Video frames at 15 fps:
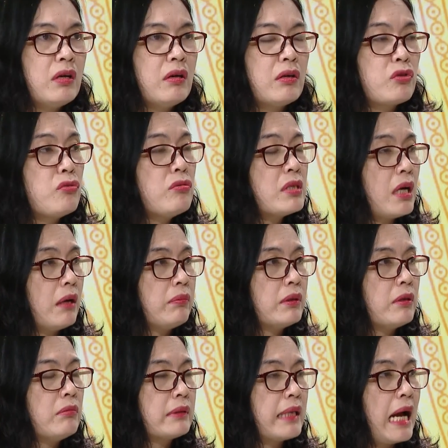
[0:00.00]
ờ, chú trọng
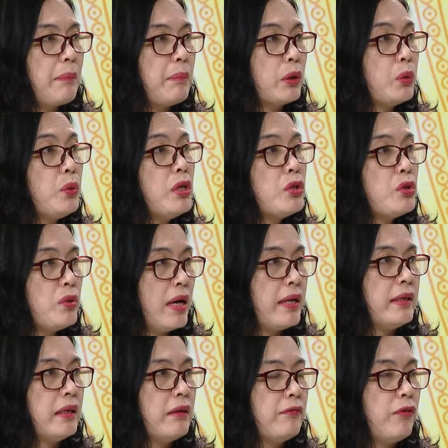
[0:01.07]
cái công tác mà tuyên
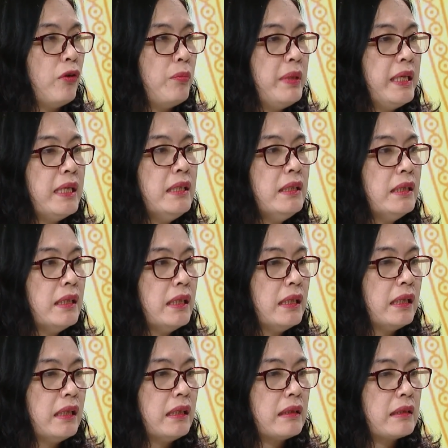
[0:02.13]
truyền phổ biến
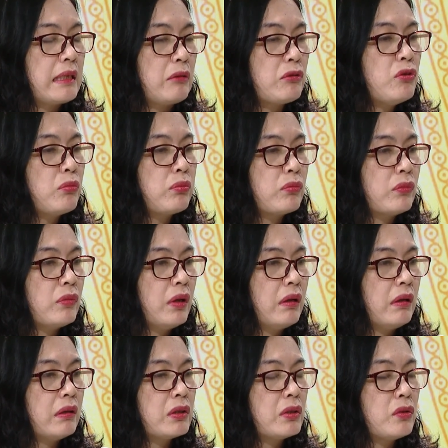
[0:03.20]
ờ, giáo dục
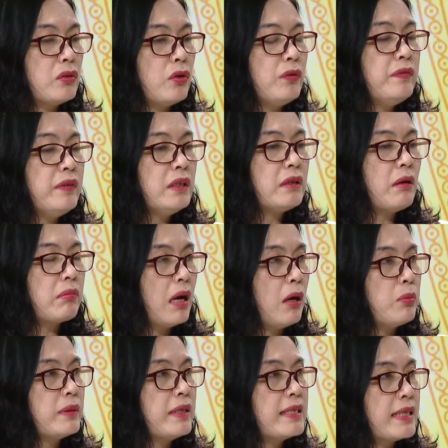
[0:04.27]
đối với cộng
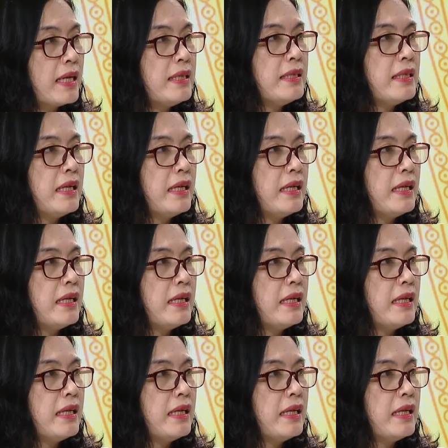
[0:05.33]
đồng nhân dân